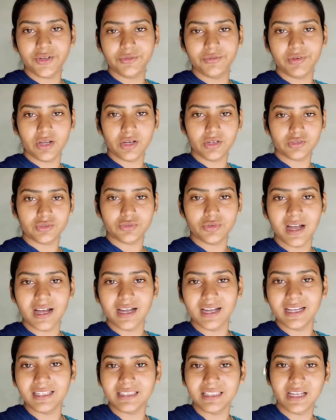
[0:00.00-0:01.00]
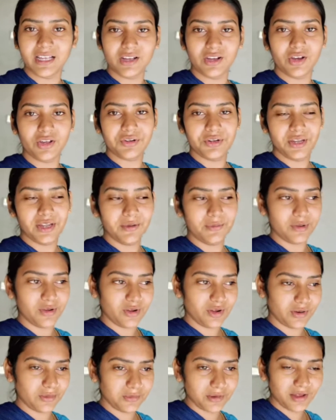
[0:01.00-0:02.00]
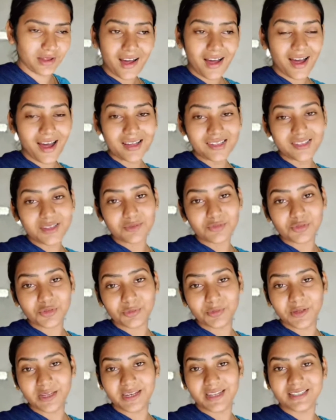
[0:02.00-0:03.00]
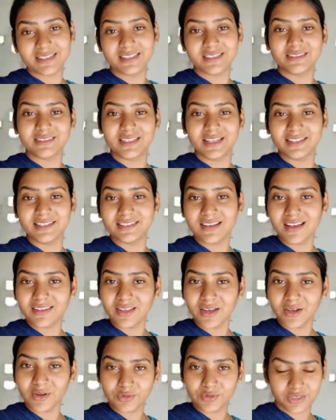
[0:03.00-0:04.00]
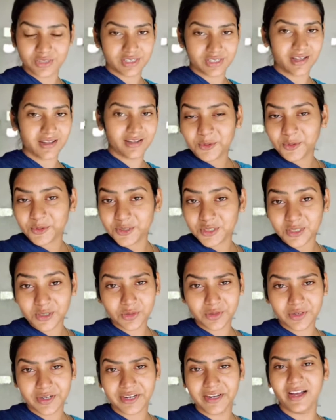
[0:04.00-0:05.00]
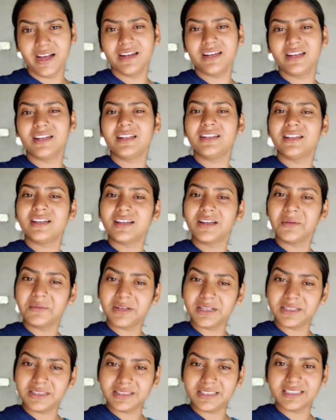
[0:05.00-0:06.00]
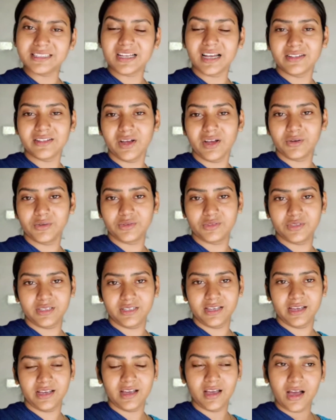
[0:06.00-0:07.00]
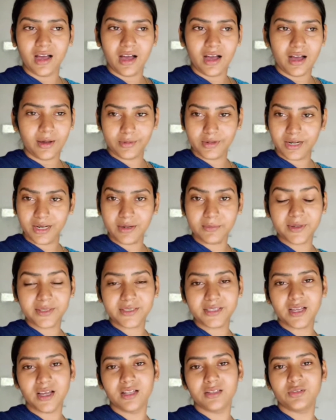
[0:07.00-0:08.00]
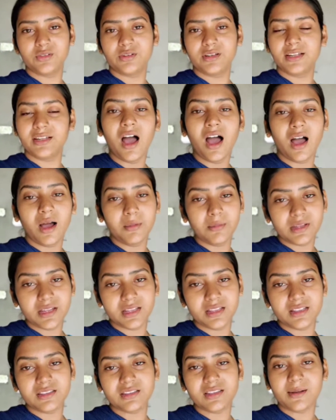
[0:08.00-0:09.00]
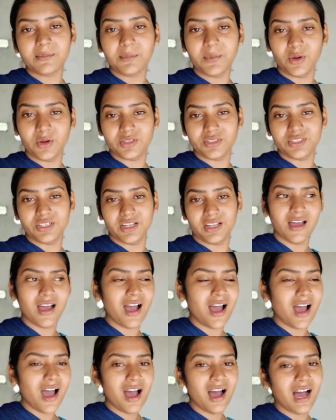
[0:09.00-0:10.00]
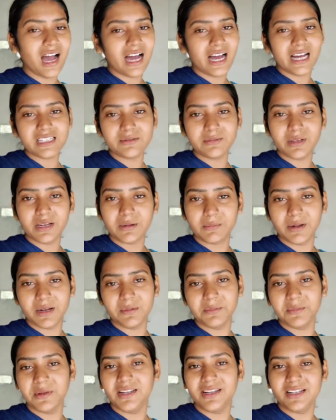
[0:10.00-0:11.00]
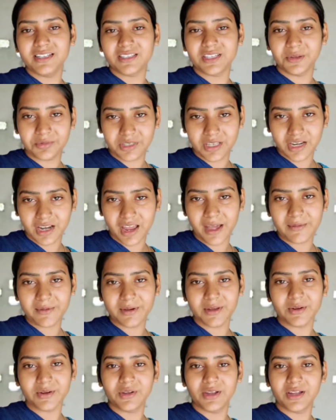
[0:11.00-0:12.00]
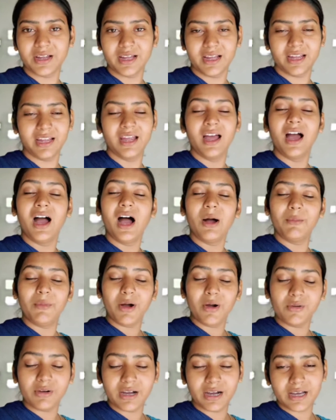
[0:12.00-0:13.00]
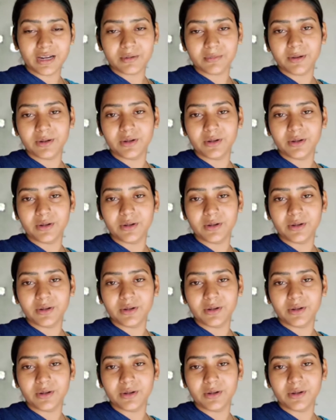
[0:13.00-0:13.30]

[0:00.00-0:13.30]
न्यू ब्लॉग स्वागत है एक और नए ब्लॉग में आज हम सवेरे से इतने ज्यादा खुशी हैं खुशी को ठिकाना नहीं है कि हम कितने ज्यादा खुशी है हमें नहीं पता तो कि हम हिंद तक पहुंच गए हैं आज मेरे वन मिलियन सब्सक्राइबर हो गए हमारा घर